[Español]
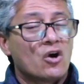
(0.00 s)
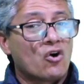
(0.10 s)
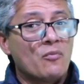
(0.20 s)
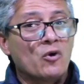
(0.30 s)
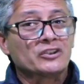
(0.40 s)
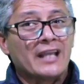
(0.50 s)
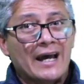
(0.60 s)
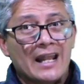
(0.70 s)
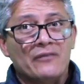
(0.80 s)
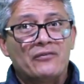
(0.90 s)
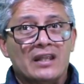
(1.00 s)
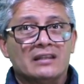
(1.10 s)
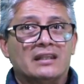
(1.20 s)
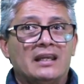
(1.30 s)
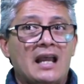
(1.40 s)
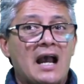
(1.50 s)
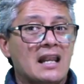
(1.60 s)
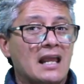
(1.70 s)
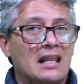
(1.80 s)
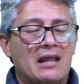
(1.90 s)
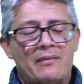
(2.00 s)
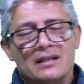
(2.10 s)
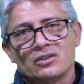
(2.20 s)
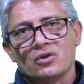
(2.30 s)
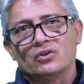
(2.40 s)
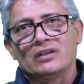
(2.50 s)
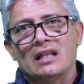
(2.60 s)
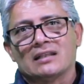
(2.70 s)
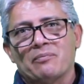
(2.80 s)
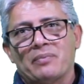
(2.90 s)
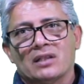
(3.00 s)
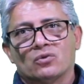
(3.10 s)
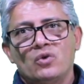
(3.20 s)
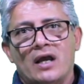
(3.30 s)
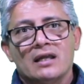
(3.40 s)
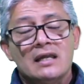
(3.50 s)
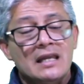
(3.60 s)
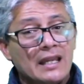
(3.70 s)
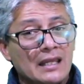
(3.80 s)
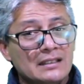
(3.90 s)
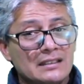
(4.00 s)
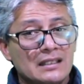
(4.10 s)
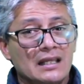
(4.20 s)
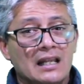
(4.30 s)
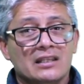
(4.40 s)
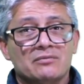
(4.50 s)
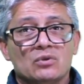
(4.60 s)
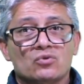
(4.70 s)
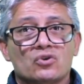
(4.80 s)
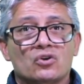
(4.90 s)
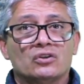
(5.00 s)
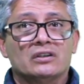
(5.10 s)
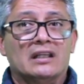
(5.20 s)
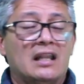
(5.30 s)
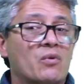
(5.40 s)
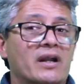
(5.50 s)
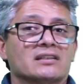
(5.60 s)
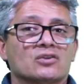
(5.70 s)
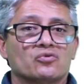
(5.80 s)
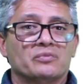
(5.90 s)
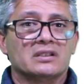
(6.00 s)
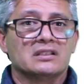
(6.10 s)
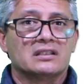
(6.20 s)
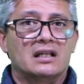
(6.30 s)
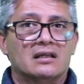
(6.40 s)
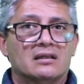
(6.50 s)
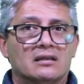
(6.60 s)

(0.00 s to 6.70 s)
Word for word: ¿Cómo se hará frente a la elevación de la temperatura que incide en la disminución del agua que se suministra?